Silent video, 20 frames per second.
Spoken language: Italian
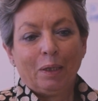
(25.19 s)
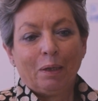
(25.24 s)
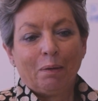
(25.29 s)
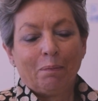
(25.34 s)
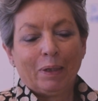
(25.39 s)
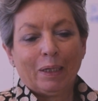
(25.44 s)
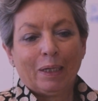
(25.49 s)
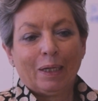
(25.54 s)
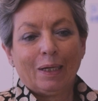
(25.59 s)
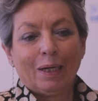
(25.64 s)

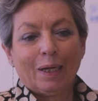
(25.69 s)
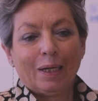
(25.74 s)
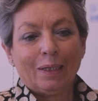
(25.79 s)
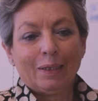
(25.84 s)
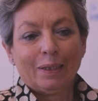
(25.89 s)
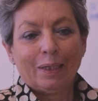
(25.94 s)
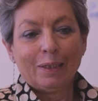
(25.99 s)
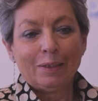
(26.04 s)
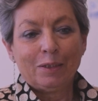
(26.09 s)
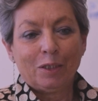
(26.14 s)
Perché in
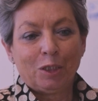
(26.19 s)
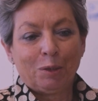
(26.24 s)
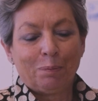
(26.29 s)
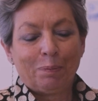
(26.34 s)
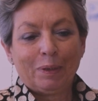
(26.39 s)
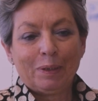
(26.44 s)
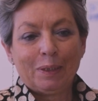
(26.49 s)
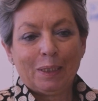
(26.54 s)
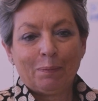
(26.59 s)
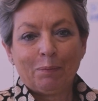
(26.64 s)
realtà se ci
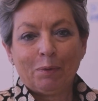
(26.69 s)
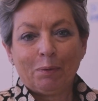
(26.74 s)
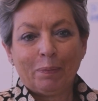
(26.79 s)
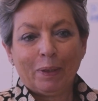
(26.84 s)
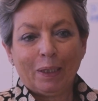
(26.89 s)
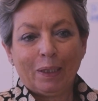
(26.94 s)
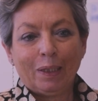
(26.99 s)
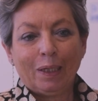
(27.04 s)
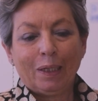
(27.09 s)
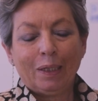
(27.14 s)
pensiamo
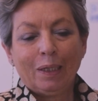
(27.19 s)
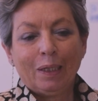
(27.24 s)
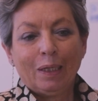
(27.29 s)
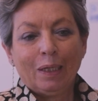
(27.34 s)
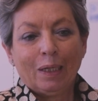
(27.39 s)
bene,